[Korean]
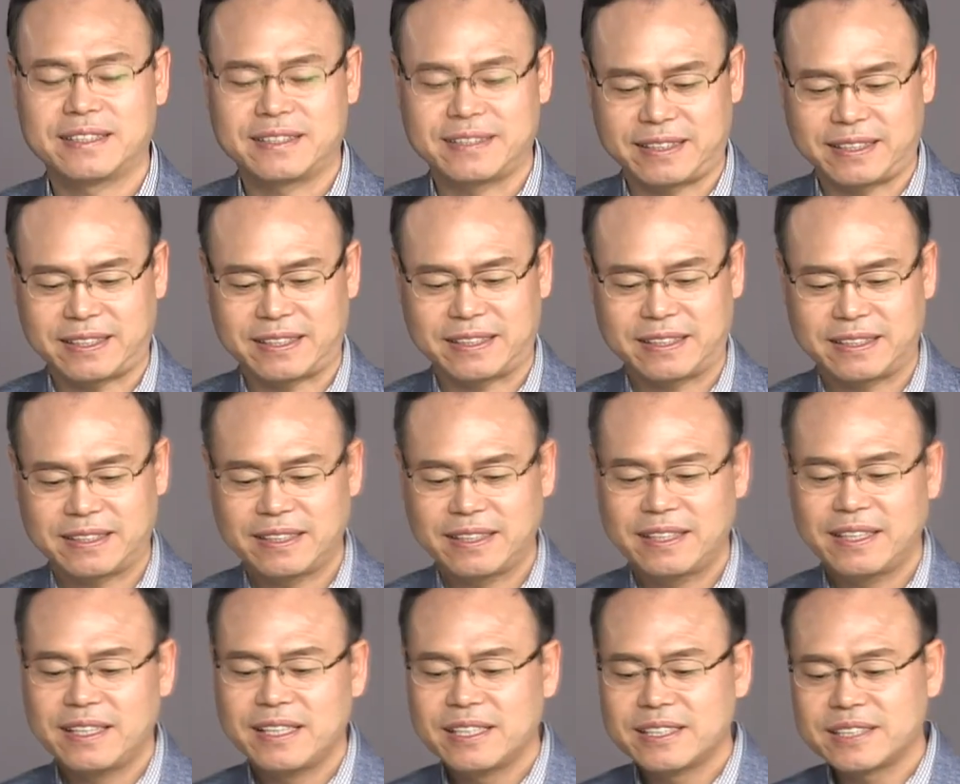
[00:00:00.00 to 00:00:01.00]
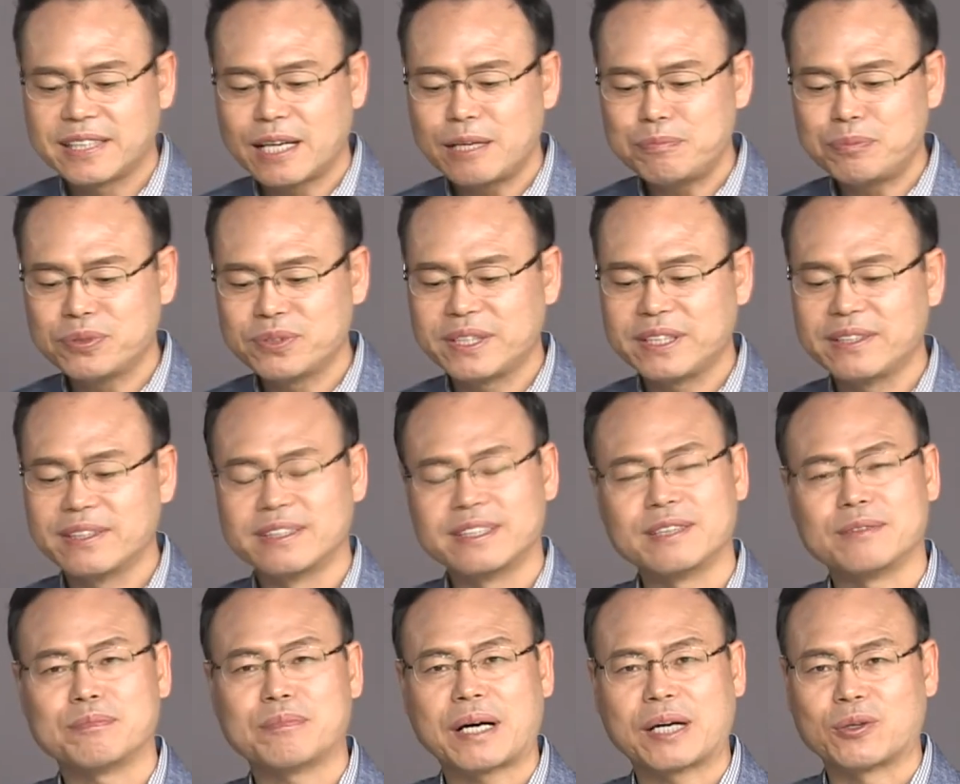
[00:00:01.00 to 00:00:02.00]
예. 셀프
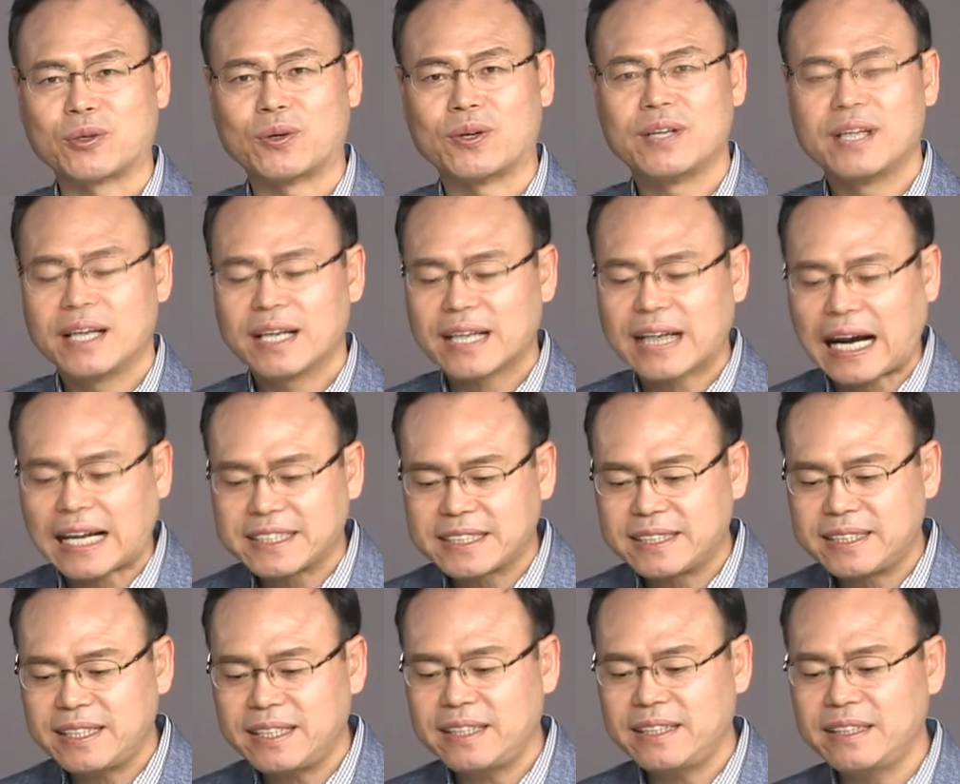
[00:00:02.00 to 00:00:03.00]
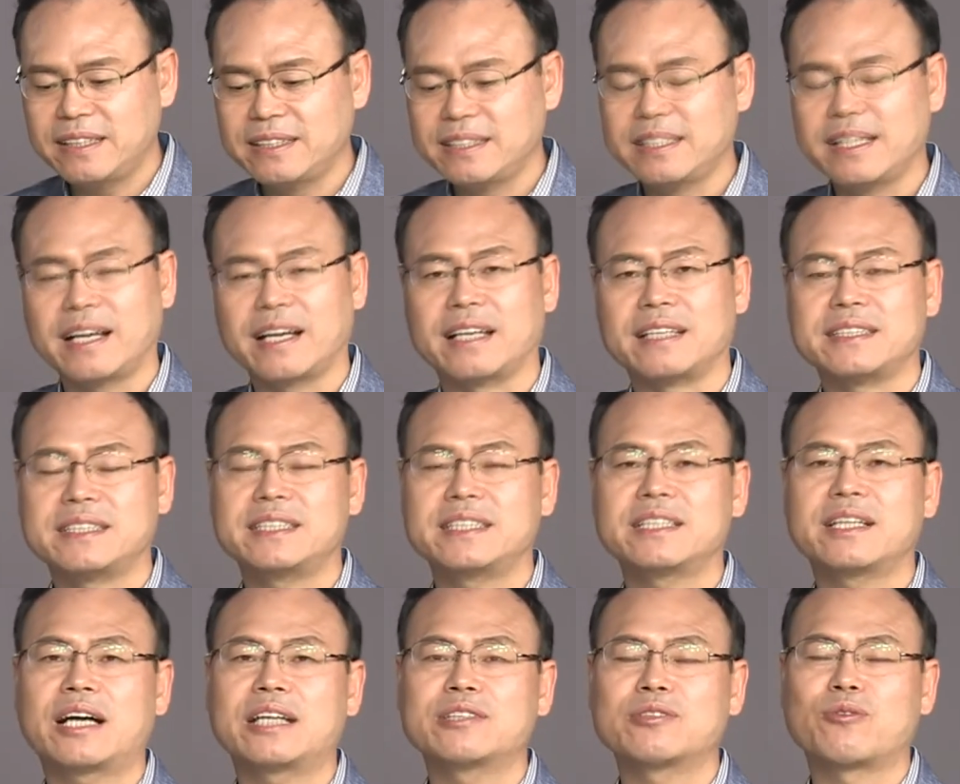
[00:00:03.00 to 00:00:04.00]
리더는 바로 가치 있는 일에
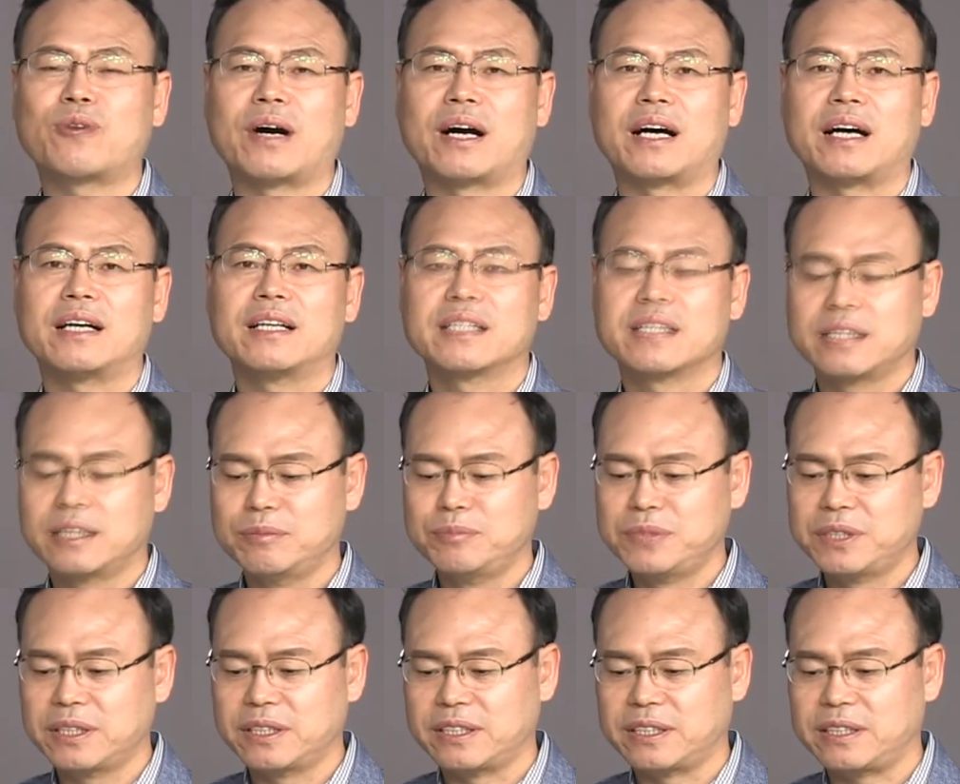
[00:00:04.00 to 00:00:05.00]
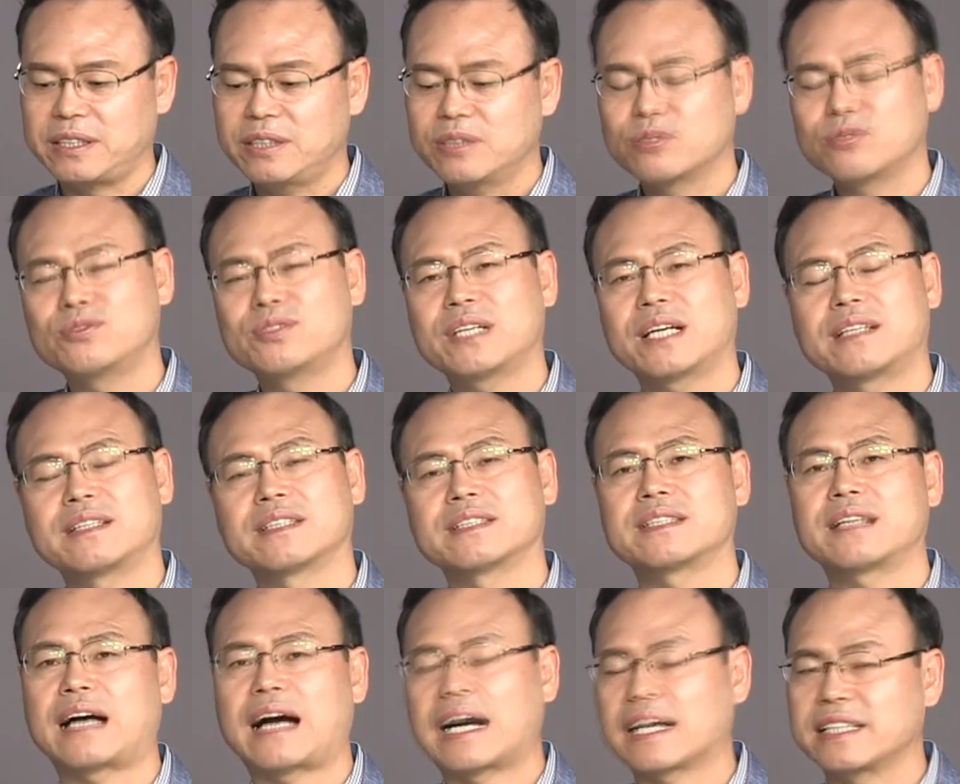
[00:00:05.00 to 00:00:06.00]
시간과 금전을 투자하는
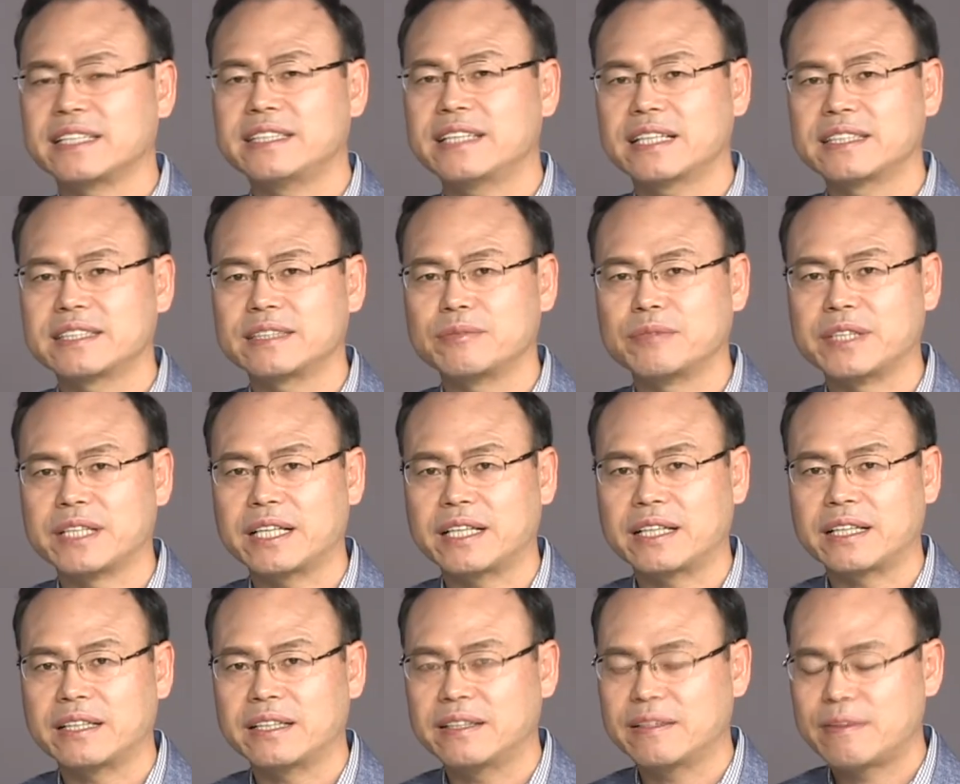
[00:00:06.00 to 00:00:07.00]
것을 아끼지 않습니다.